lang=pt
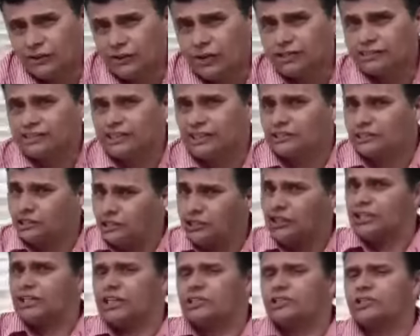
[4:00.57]
a nossa
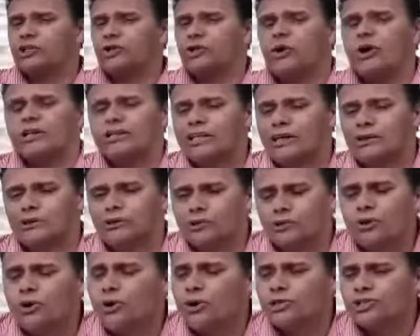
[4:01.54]
dica de cordel
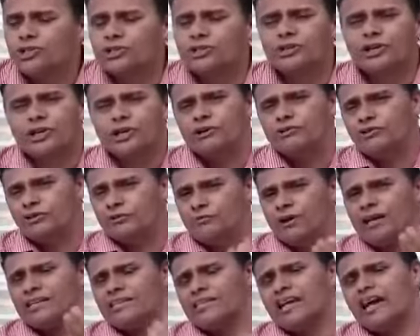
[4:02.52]
de hoje foi
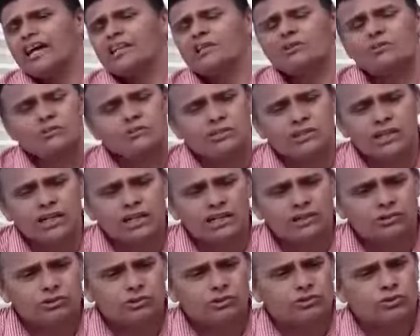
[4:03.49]
baseada um
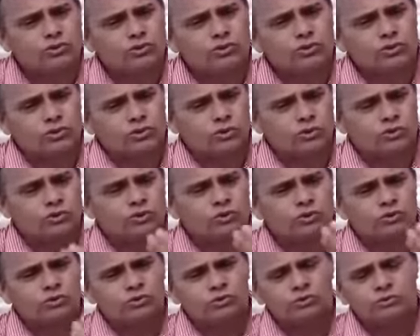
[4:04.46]
tanto
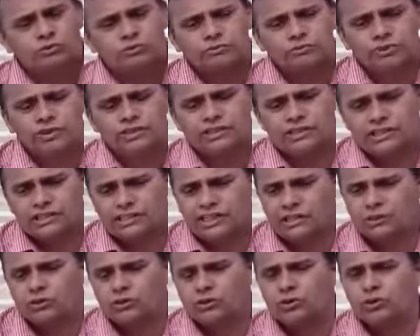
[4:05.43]
no
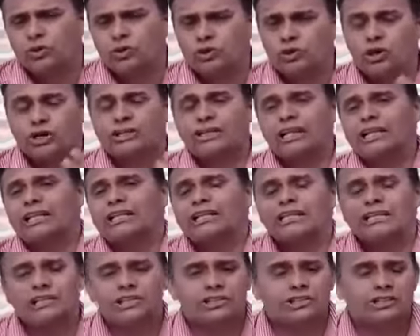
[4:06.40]
pesquisador,
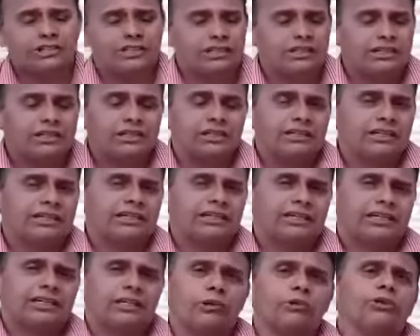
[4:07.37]
jornalista,
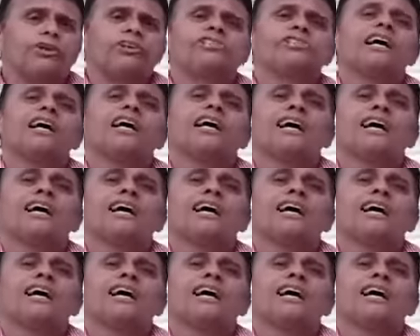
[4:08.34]
é, Luiz da